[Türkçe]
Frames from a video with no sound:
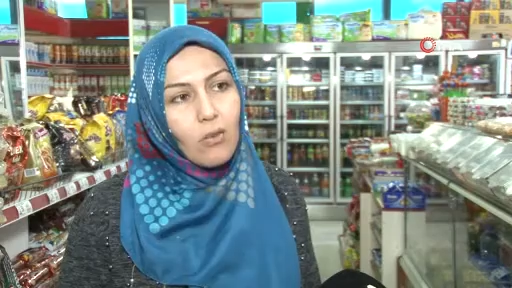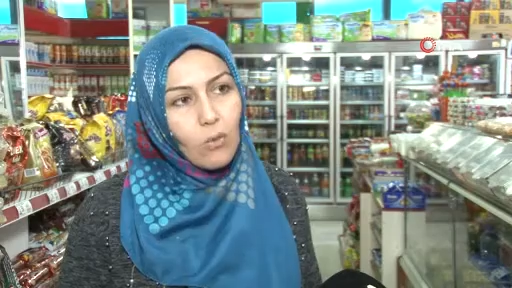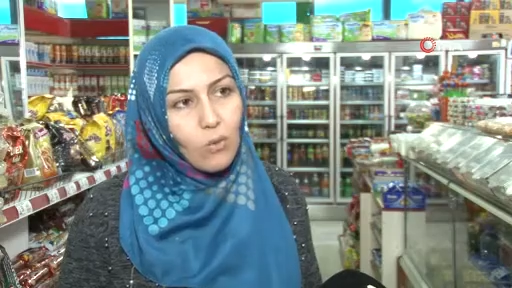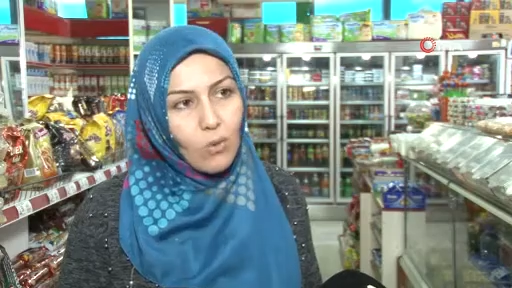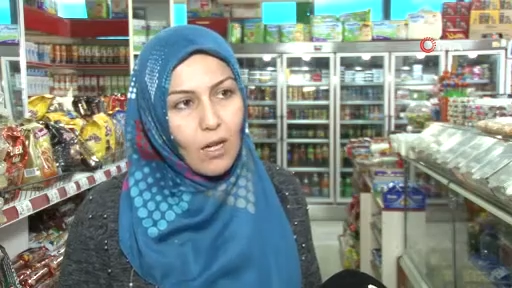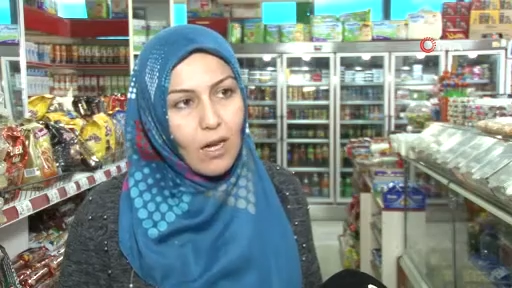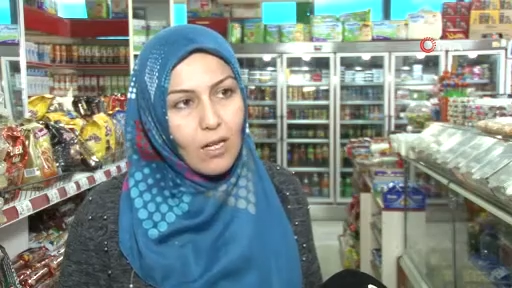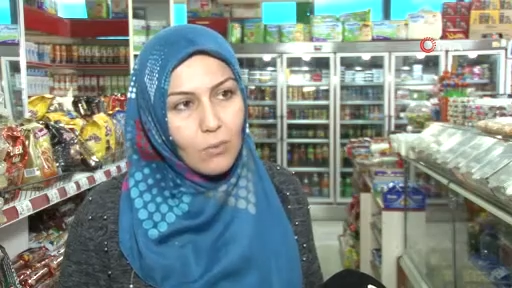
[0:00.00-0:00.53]
gün
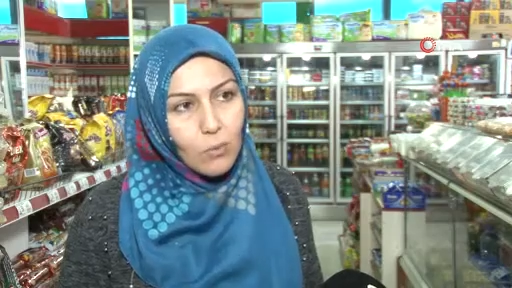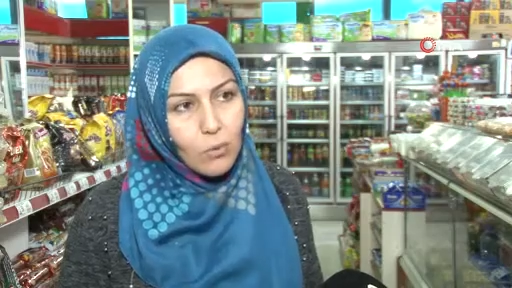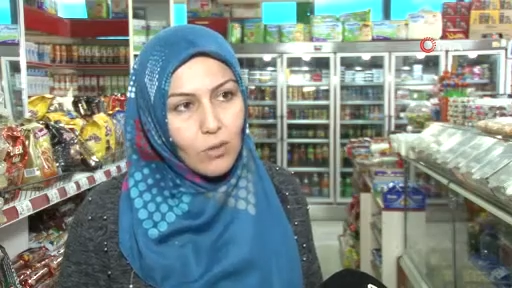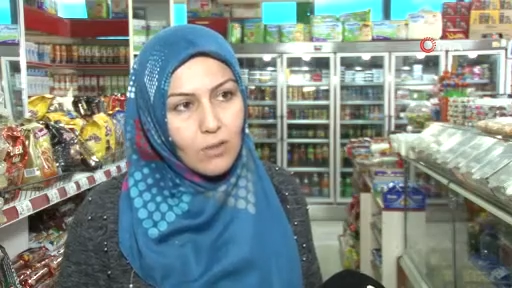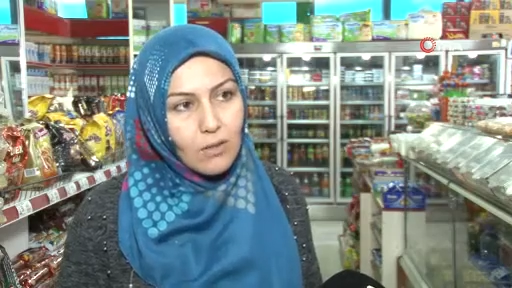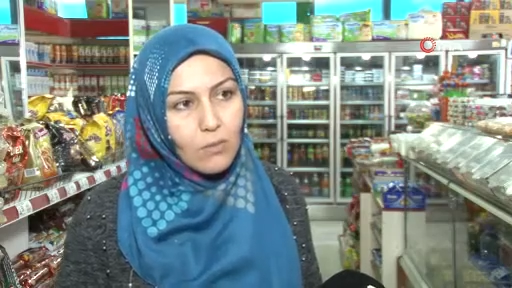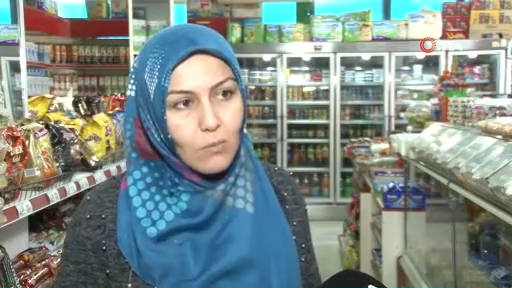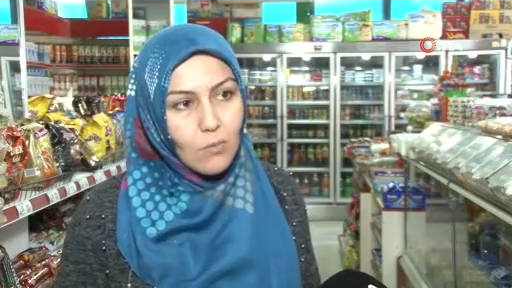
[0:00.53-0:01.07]
geldi bu
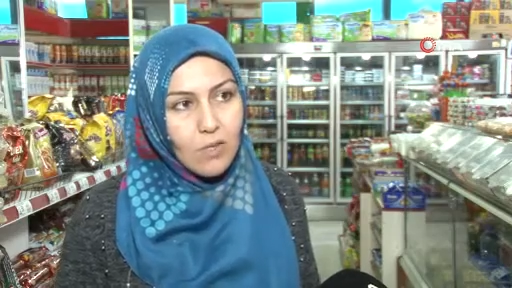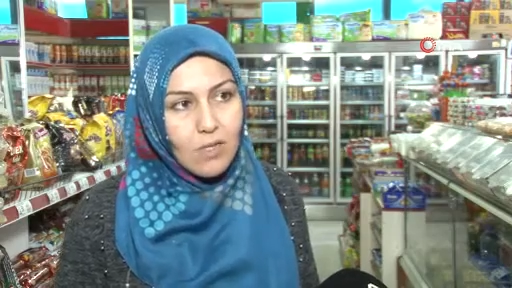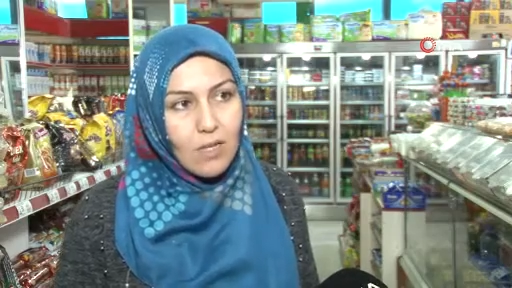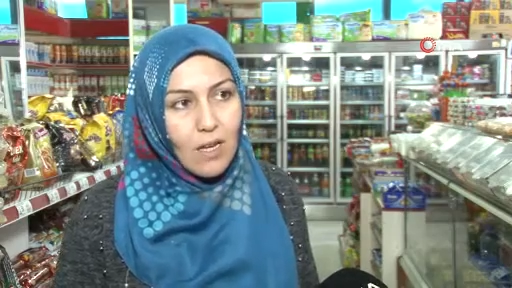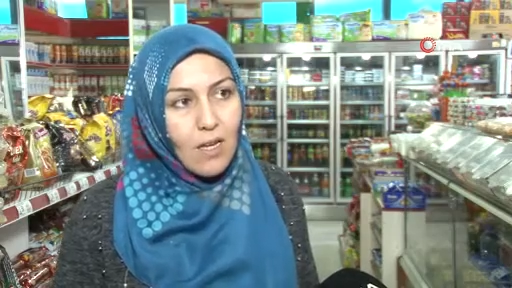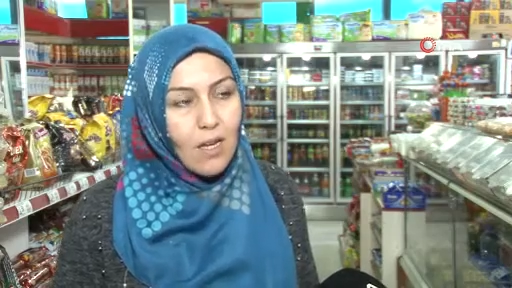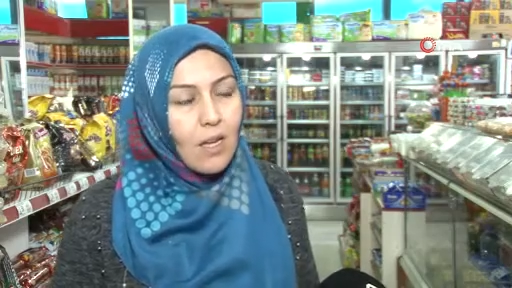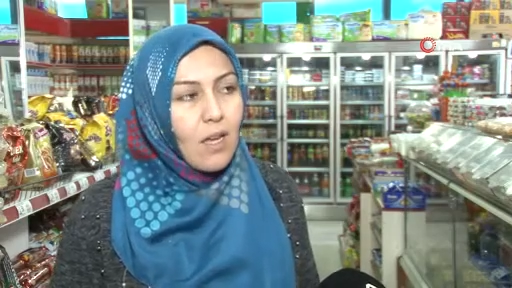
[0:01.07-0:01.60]
kadın
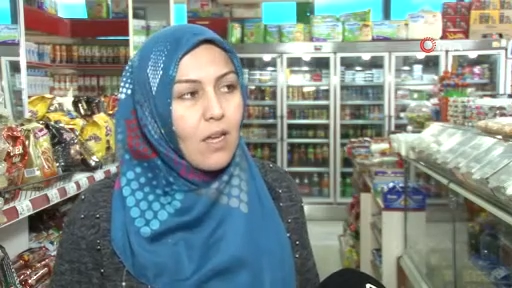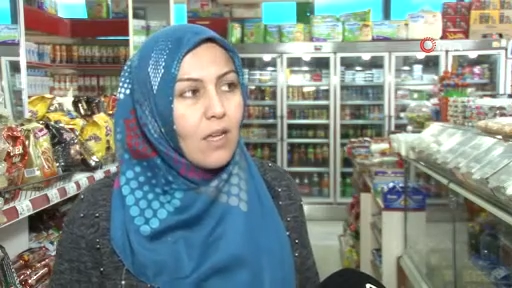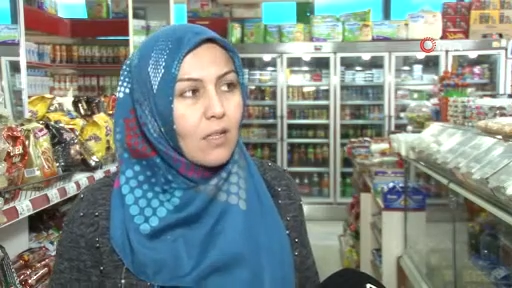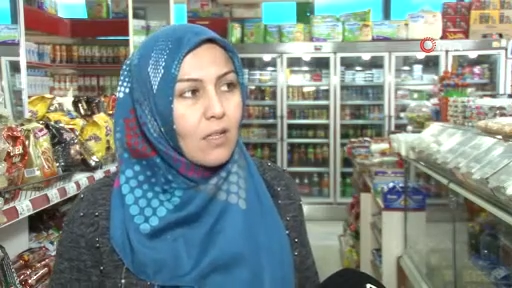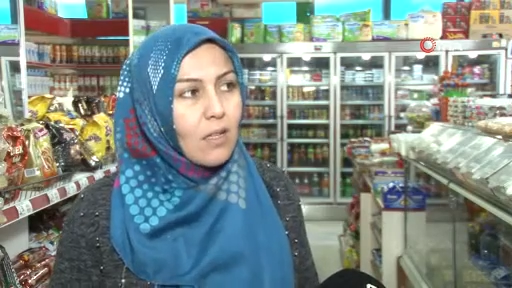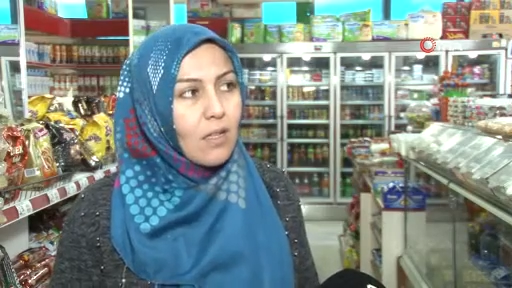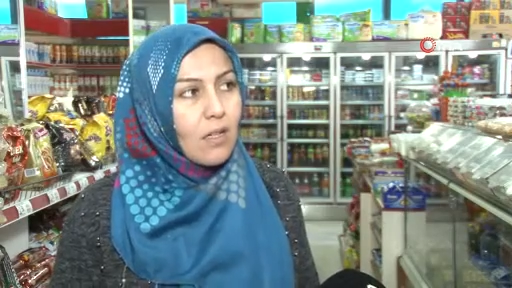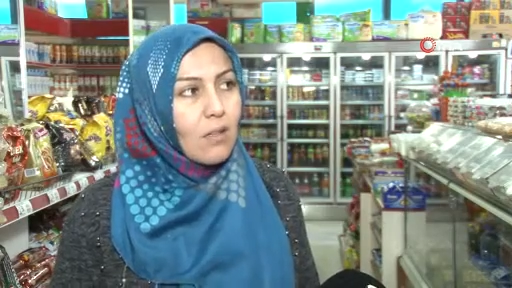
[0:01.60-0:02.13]
bize
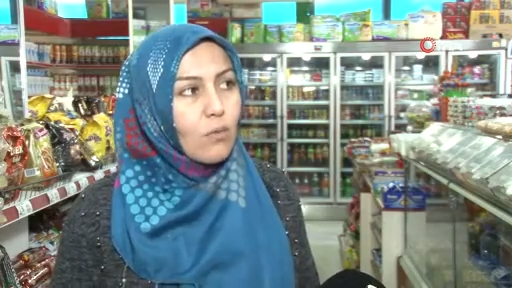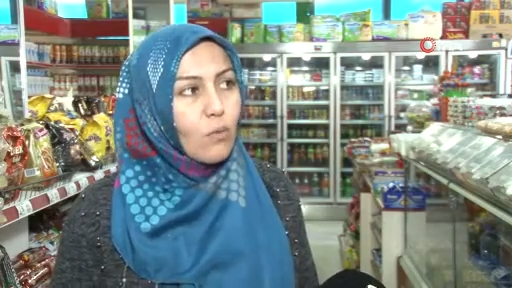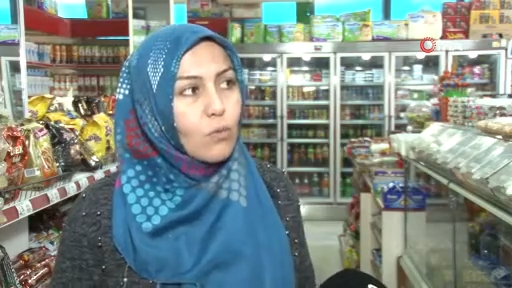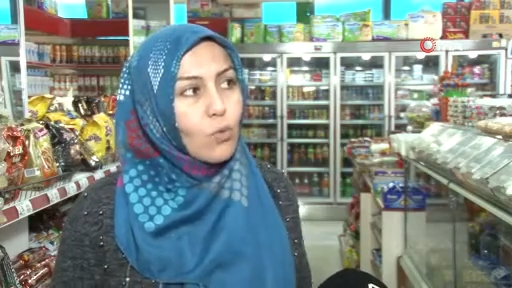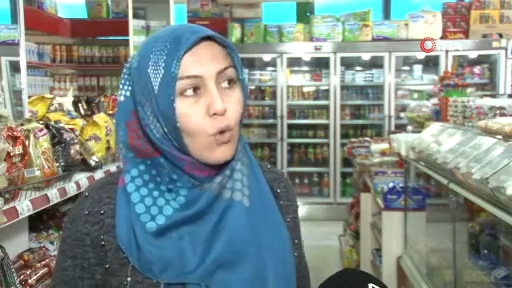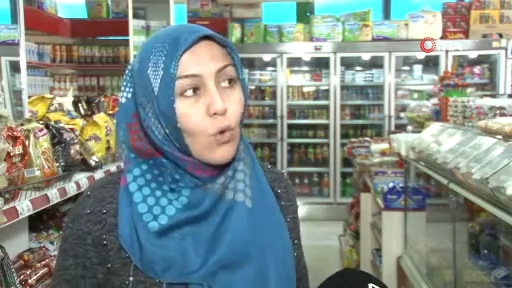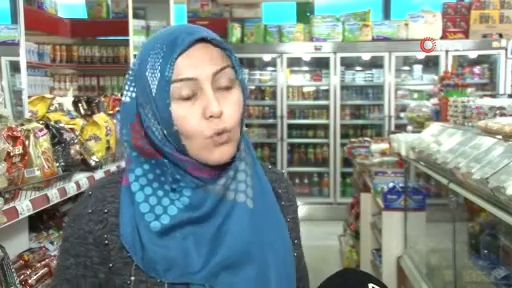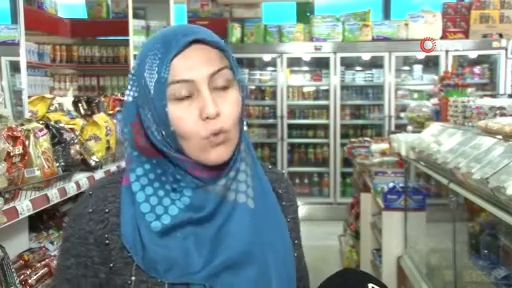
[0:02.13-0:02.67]
ki
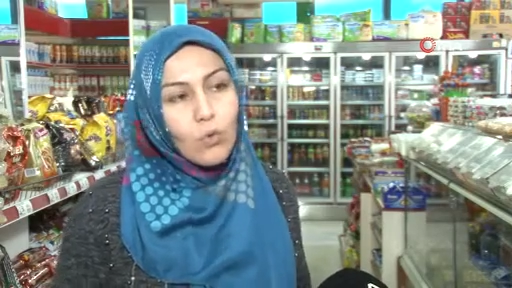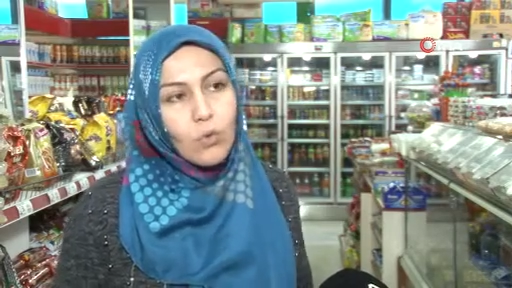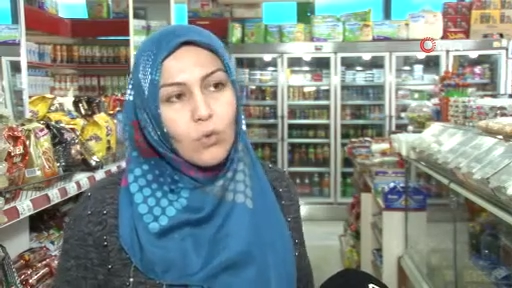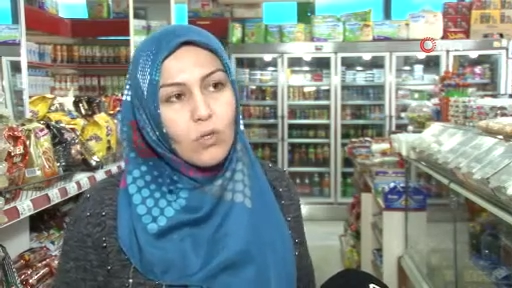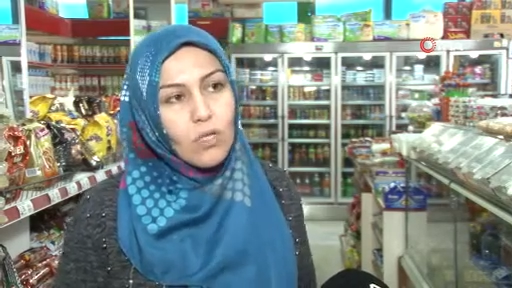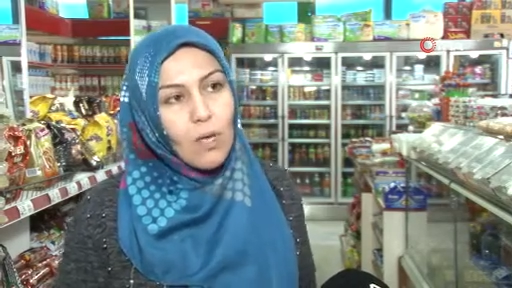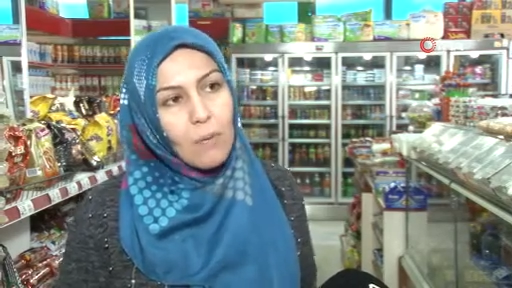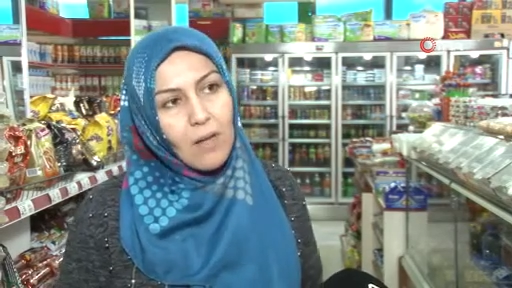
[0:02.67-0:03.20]
çok uzun
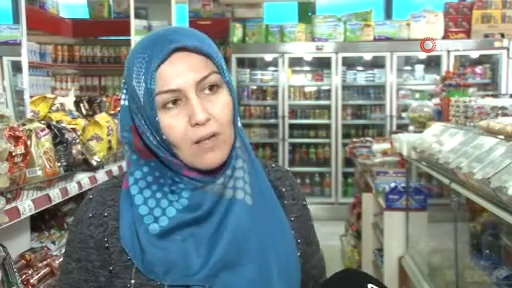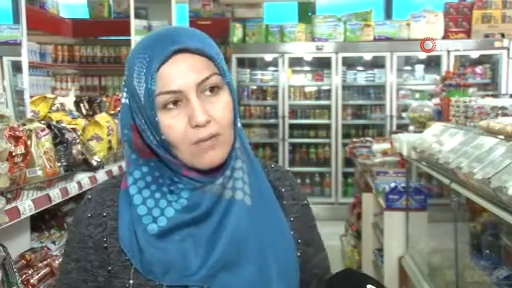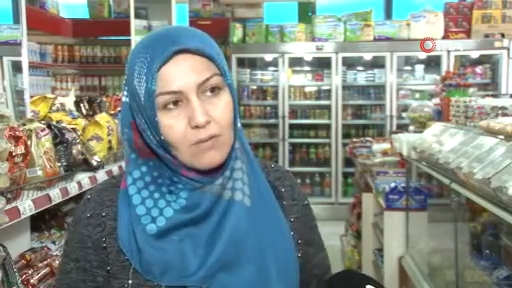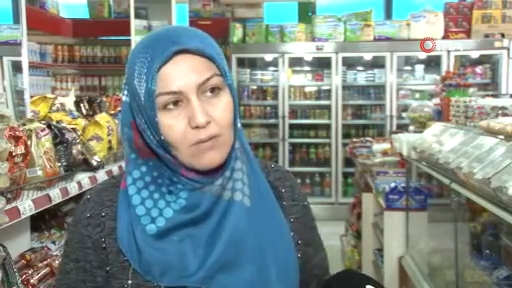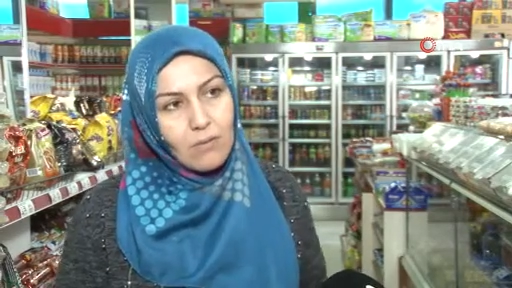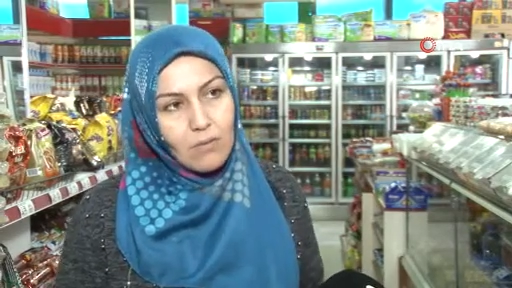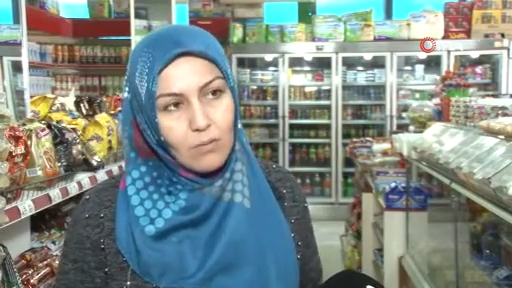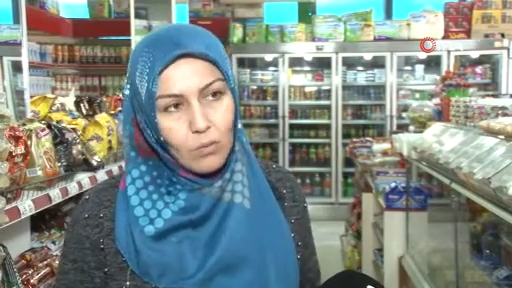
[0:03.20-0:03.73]
zaman
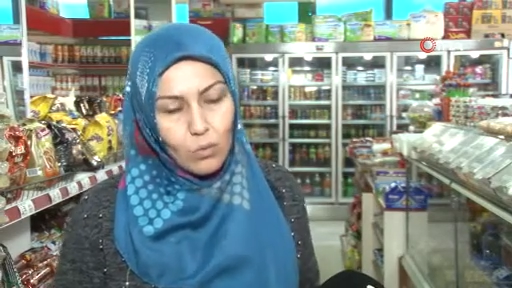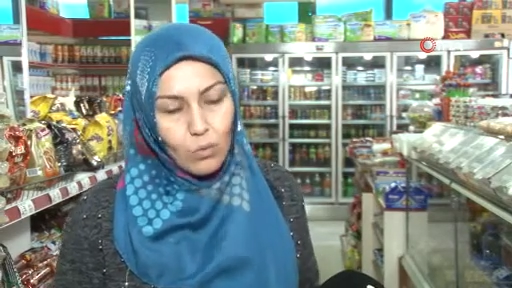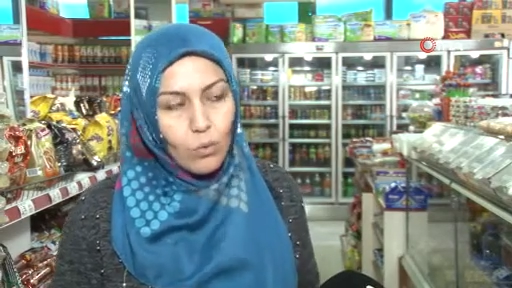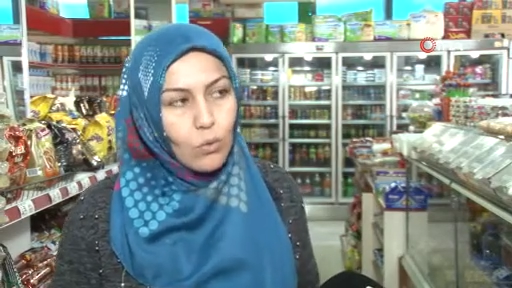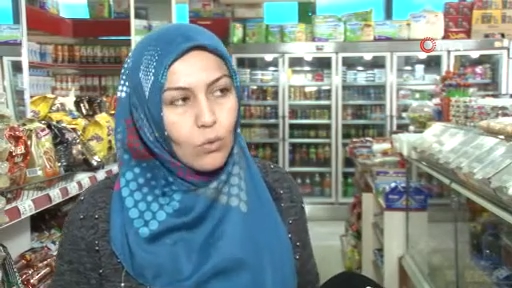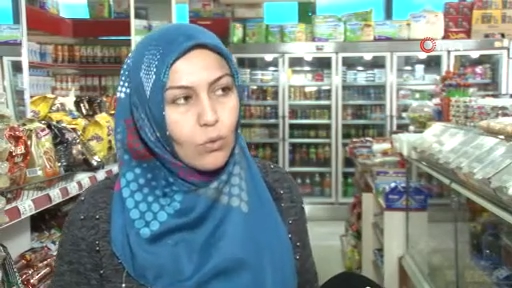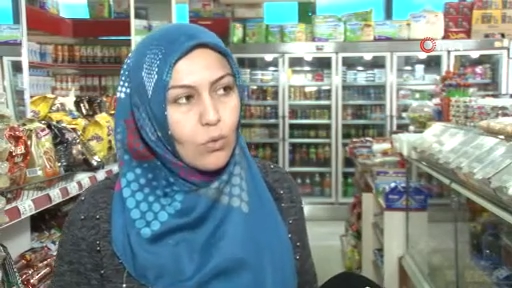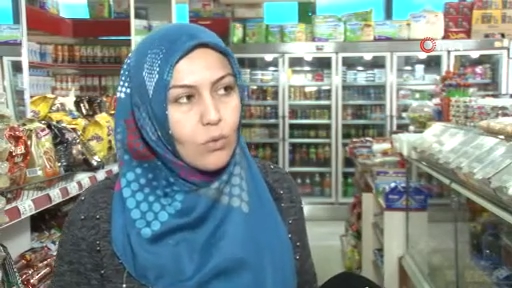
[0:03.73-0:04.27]

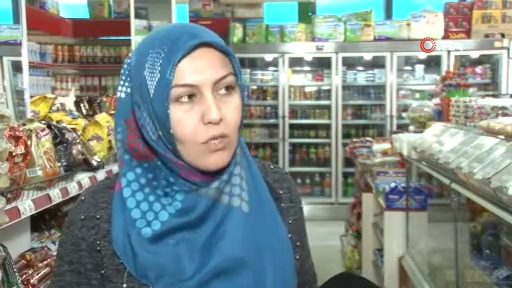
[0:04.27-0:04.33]
duruyordu.